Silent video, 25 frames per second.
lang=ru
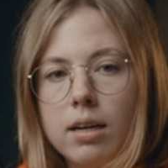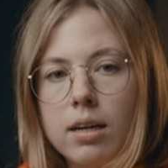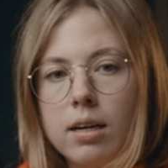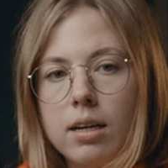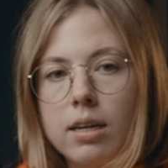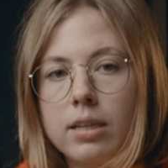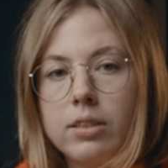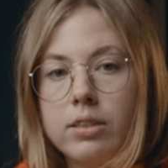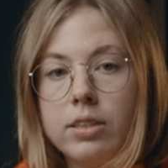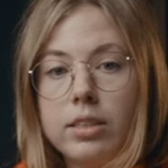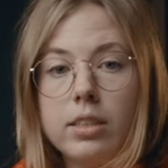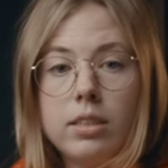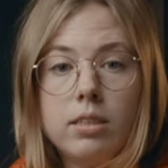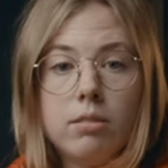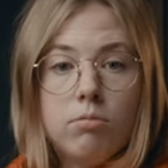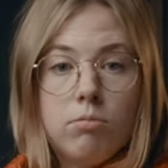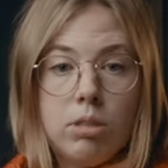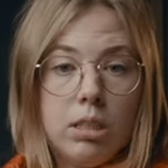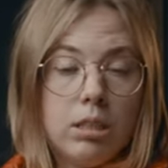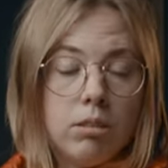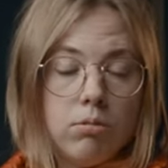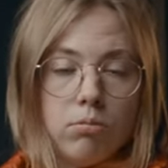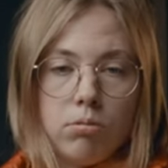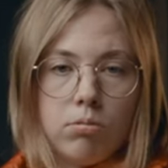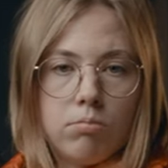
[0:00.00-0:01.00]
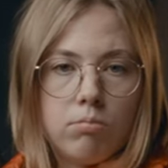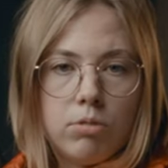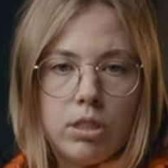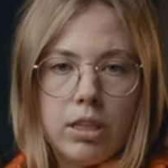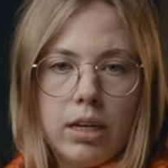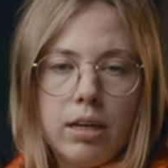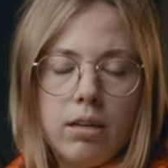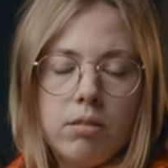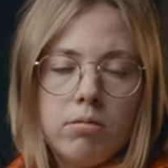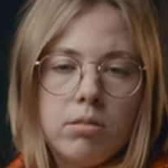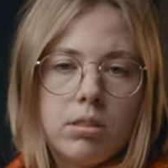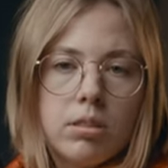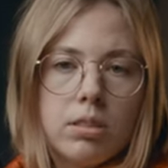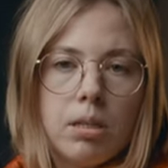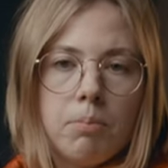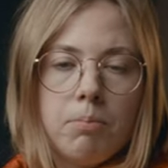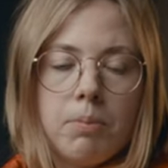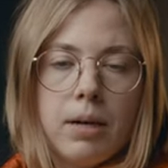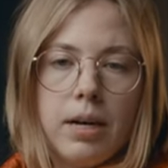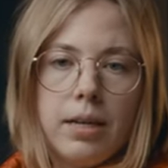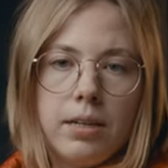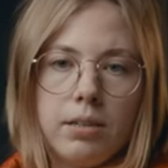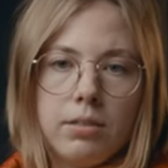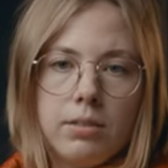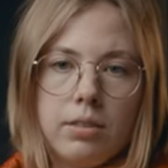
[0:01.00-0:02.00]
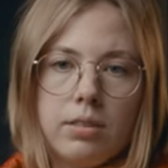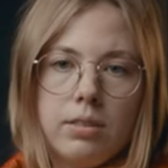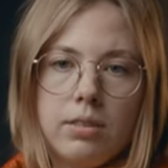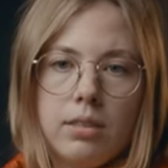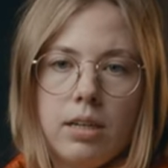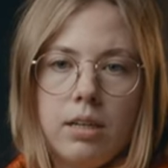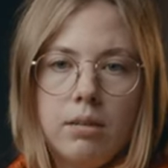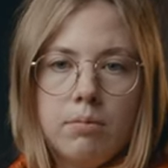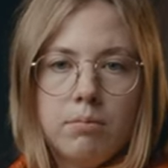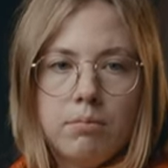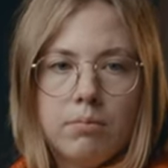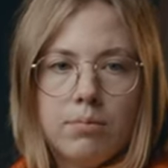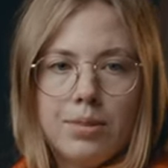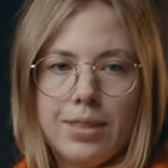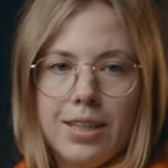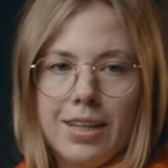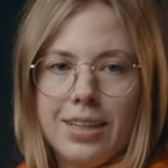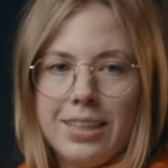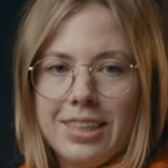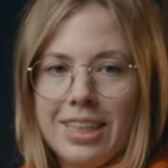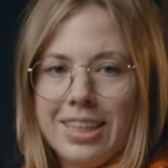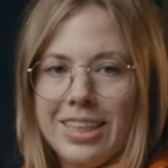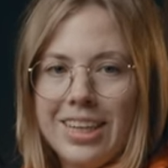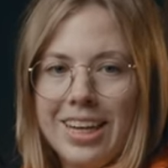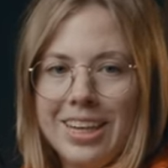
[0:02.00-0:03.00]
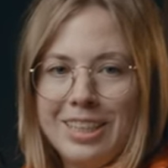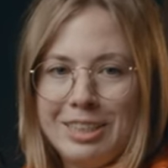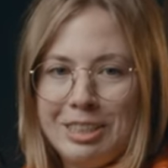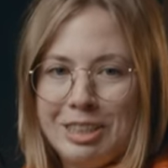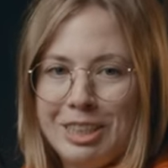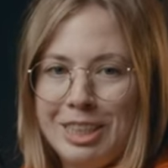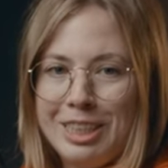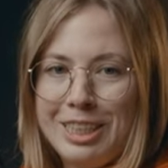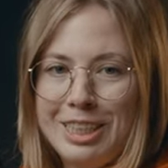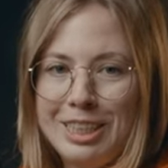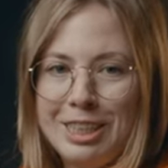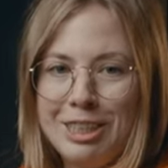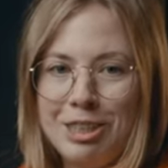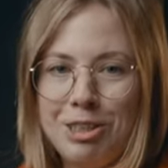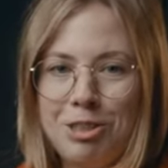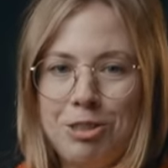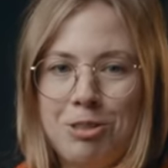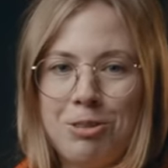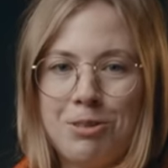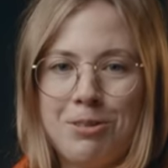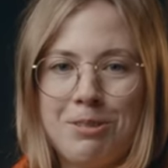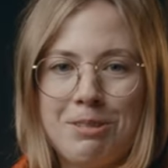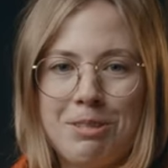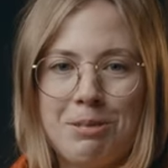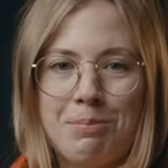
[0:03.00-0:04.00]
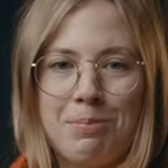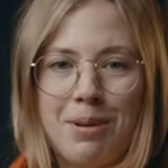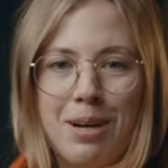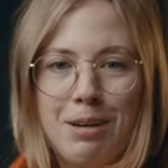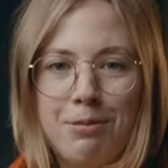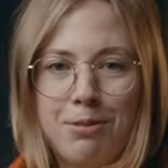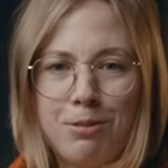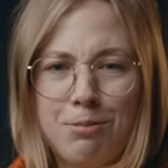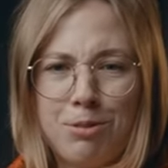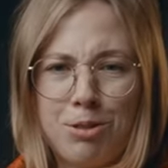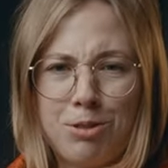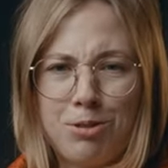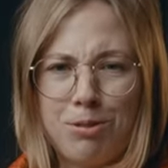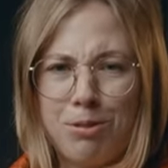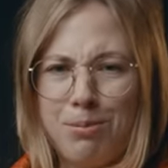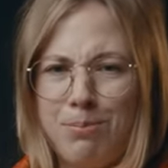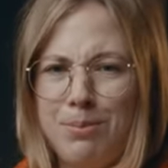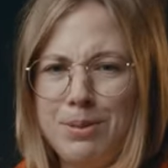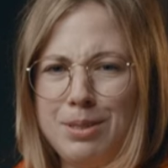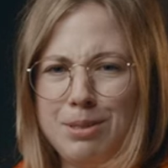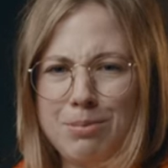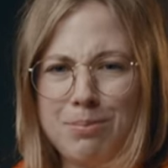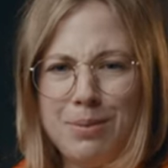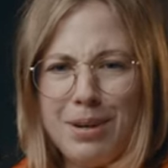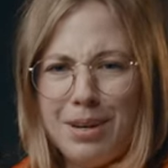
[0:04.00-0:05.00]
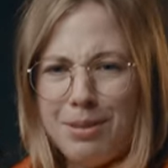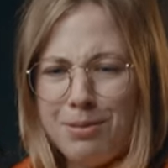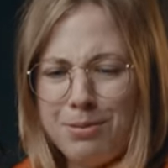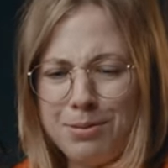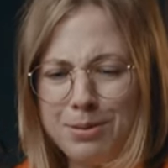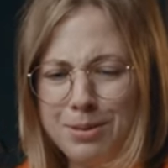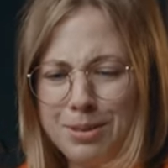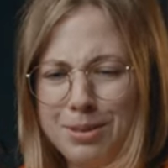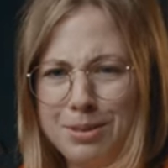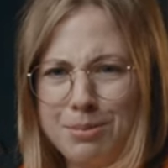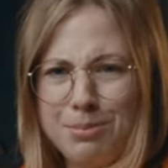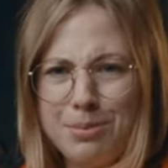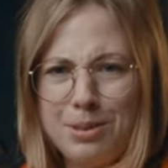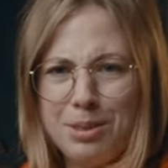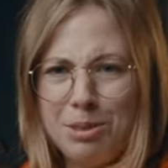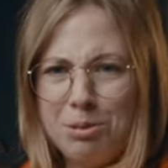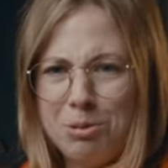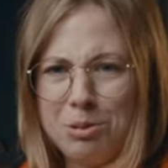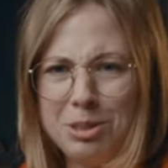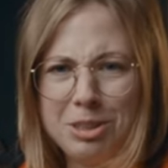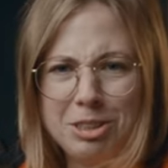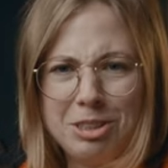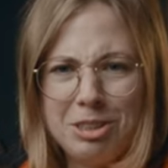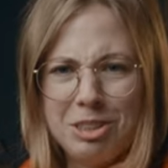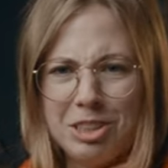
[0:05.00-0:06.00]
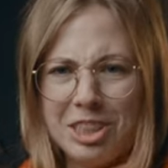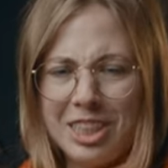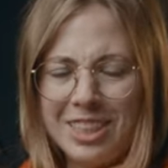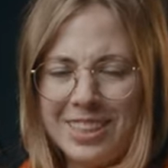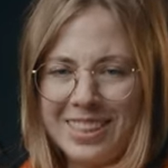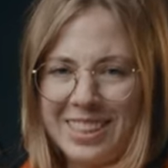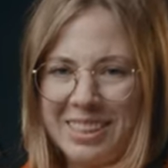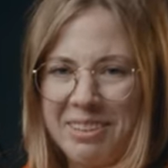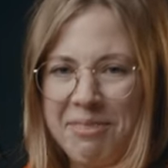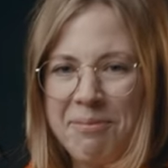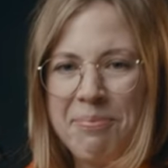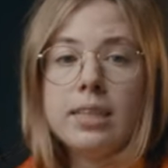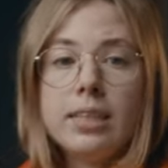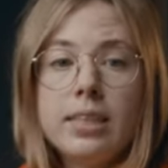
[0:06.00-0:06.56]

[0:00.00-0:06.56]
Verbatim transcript: А, и нет, я не запарилась. Там была такая жарища, что с бафом, что без бафа было очень жарко.